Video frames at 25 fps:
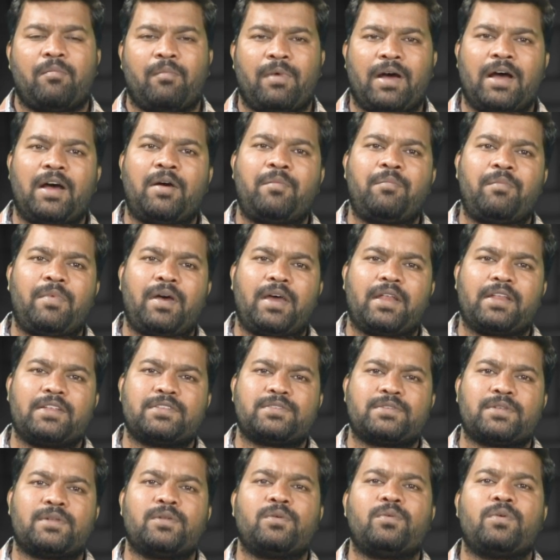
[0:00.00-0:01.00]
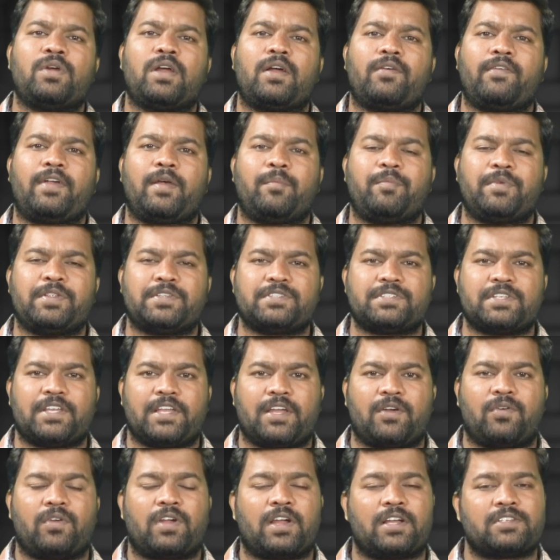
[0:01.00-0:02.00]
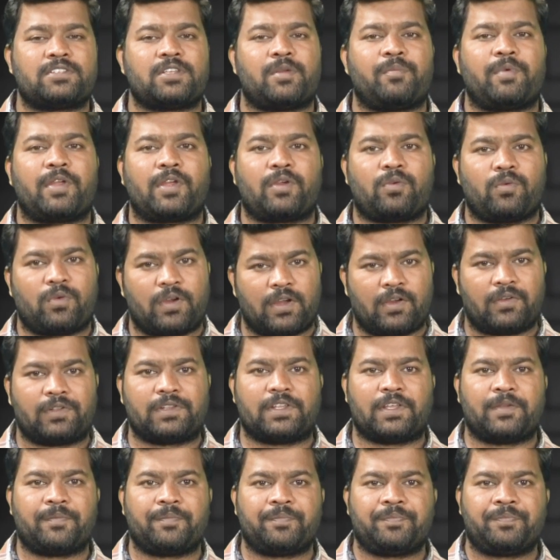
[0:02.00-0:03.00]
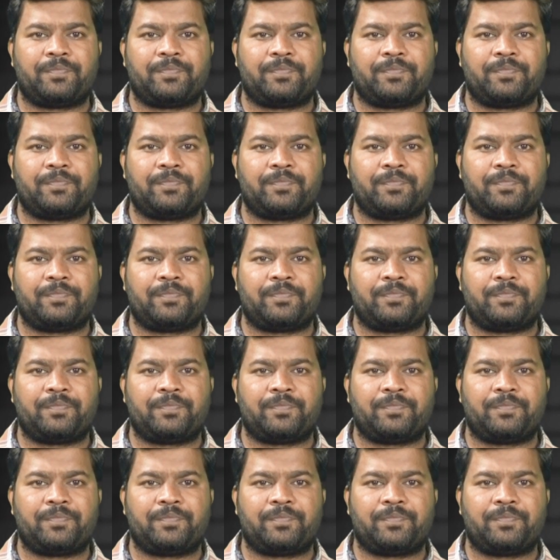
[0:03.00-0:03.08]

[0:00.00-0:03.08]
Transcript: మహమ్మారి సులువుగా వ్యాపించే అవకాశం ఎక్కువగా ఉంది